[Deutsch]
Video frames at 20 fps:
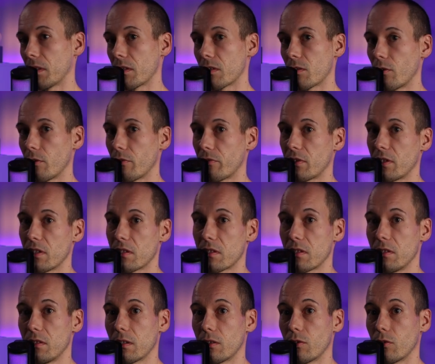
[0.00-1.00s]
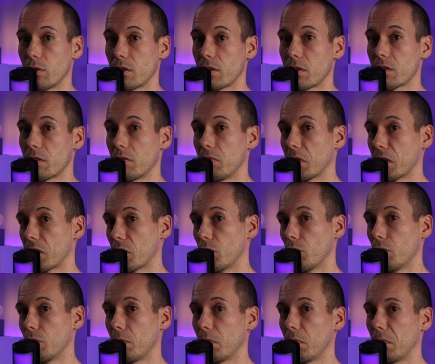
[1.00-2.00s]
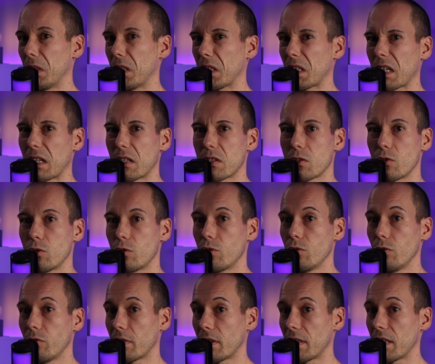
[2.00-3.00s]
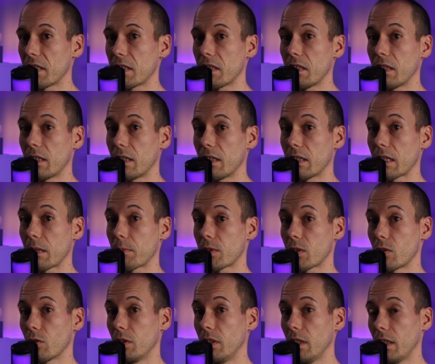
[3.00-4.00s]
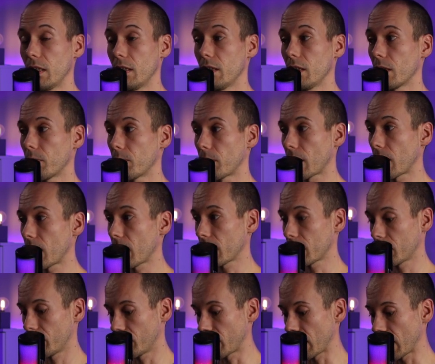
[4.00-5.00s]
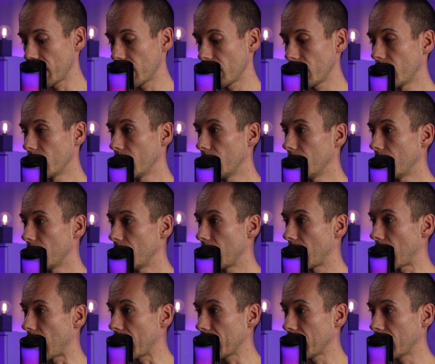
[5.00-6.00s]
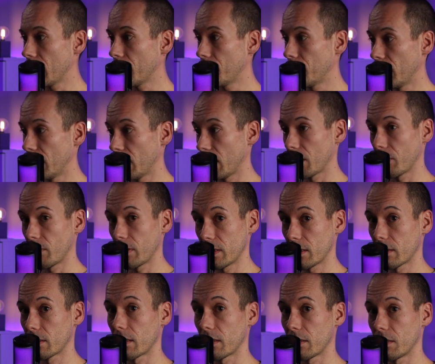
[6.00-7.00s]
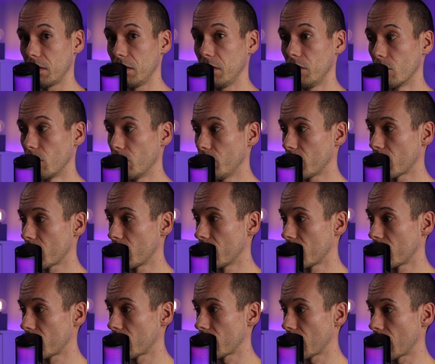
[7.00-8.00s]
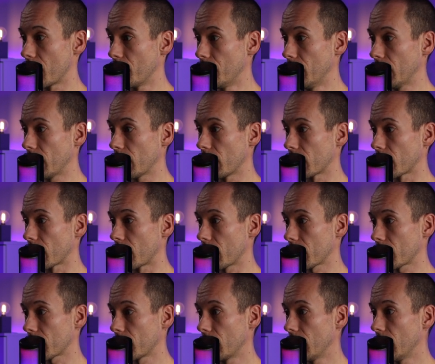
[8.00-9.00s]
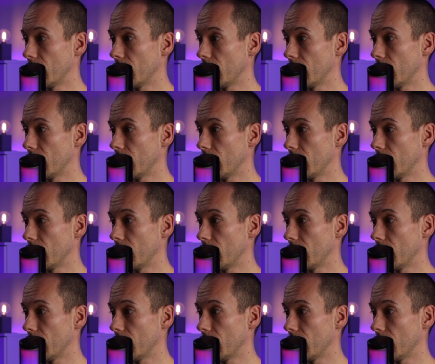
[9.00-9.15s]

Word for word: das läuft jetzt in der neuesten Version nicht ganz so zuverlässig. Ich habe es noch nicht hingebracht, weil angeblich, wenn der dann die Nonces ermittelt hat,